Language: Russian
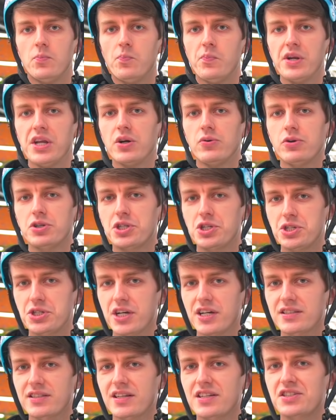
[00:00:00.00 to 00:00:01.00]
Мне очень
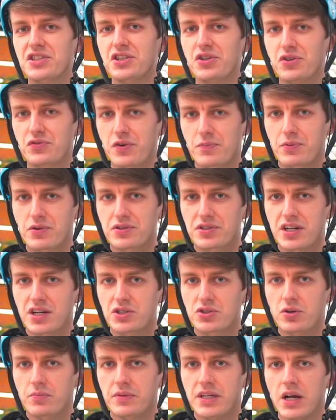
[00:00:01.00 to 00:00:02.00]
часто задают вопрос,
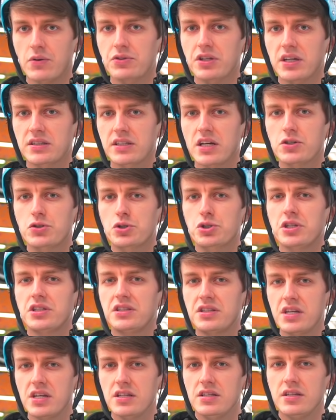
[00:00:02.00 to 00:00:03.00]
Артем, я вот катаюсь уже
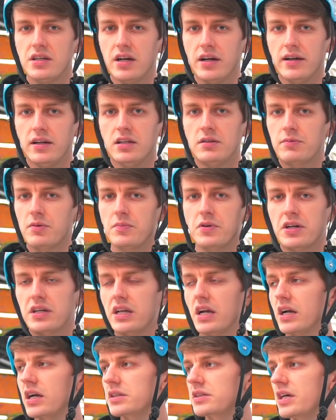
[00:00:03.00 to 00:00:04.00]
три дня, или, например,
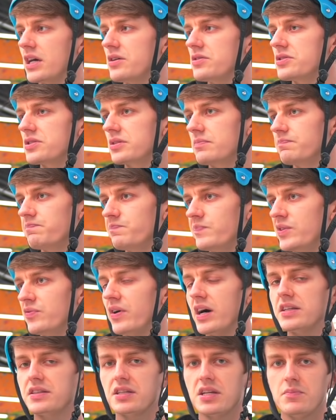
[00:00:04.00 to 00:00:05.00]
я катаюсь
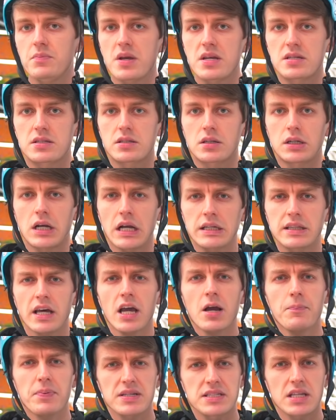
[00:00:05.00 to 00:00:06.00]
2-3 месяца,
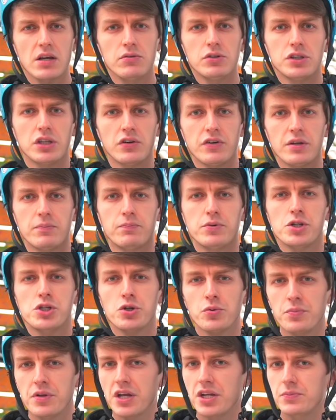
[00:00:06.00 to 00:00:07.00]
когда я поставлю тейлип,
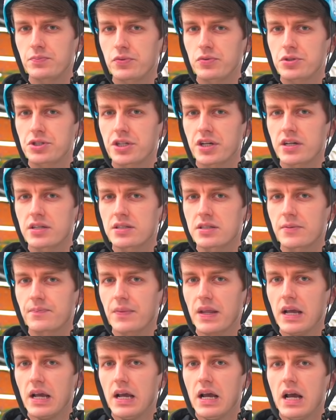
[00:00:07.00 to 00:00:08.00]
почему у меня не получается?
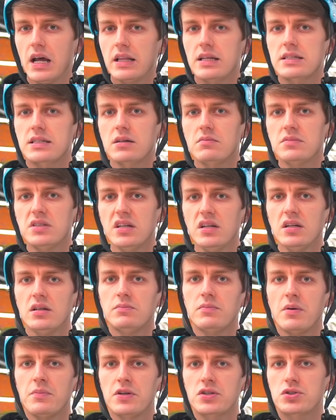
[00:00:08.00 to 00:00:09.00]
На самом деле
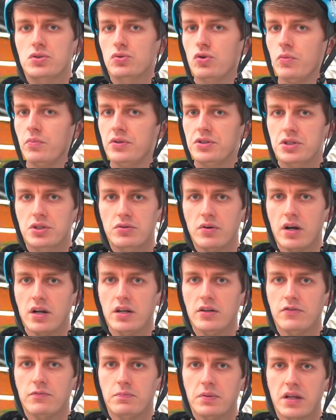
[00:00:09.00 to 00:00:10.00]
момент сугубо
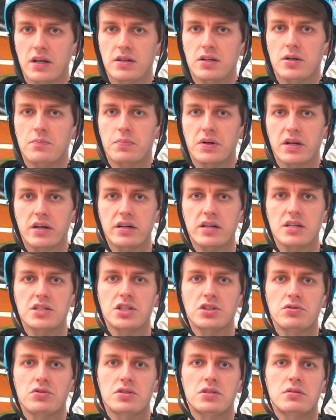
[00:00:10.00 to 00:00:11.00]
индивидуальный в плане
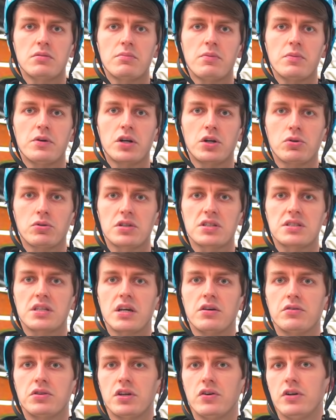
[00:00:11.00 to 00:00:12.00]
прогресса, то есть, например, кто-то
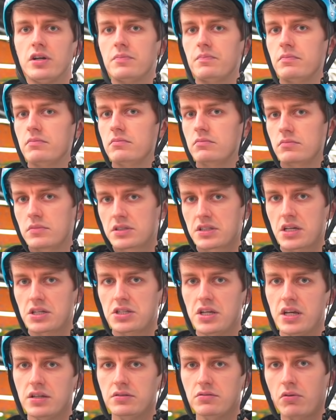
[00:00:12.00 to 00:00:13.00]
ставит ТЛИ за
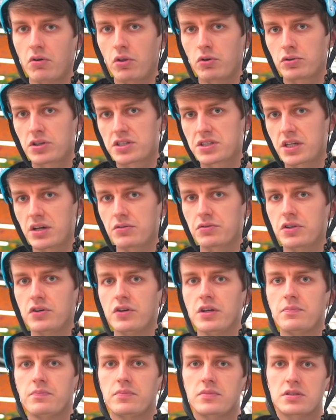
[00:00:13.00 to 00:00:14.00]
день, кто-то ставил
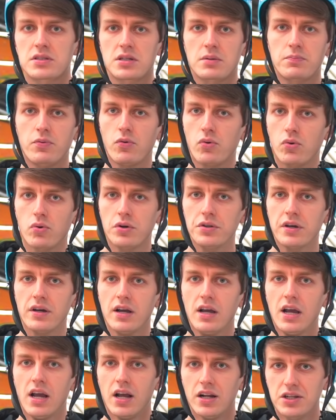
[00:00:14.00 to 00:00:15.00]
ТЛИ за полгода.
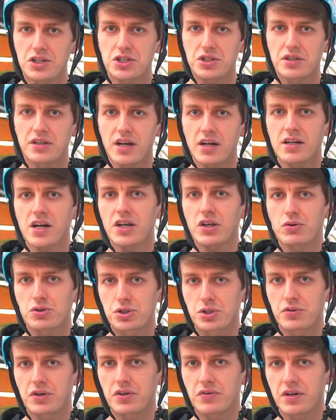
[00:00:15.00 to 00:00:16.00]
Лично я, как я
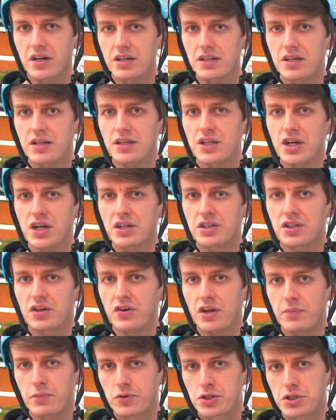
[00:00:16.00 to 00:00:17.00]
уже говорил ранее, я
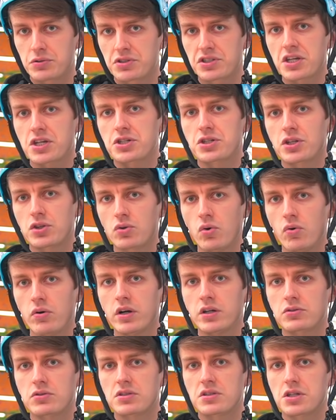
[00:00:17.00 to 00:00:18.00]
ТЛИ получил достаточно
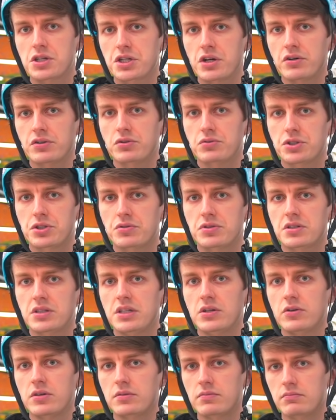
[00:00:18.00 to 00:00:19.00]
долго, то есть сначала научился
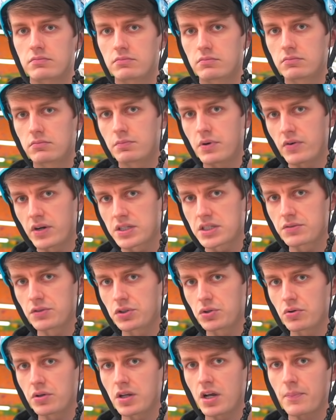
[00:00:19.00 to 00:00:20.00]
делать
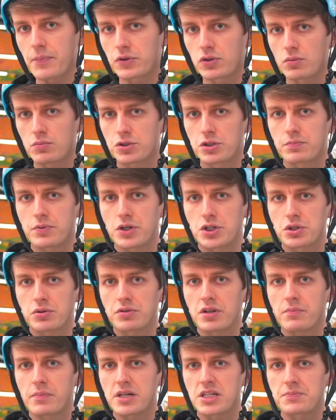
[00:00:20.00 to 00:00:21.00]
балансовые трюки, а потом уже
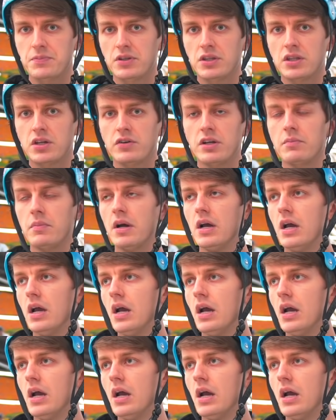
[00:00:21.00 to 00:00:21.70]
перешел на барспин ТЛИ.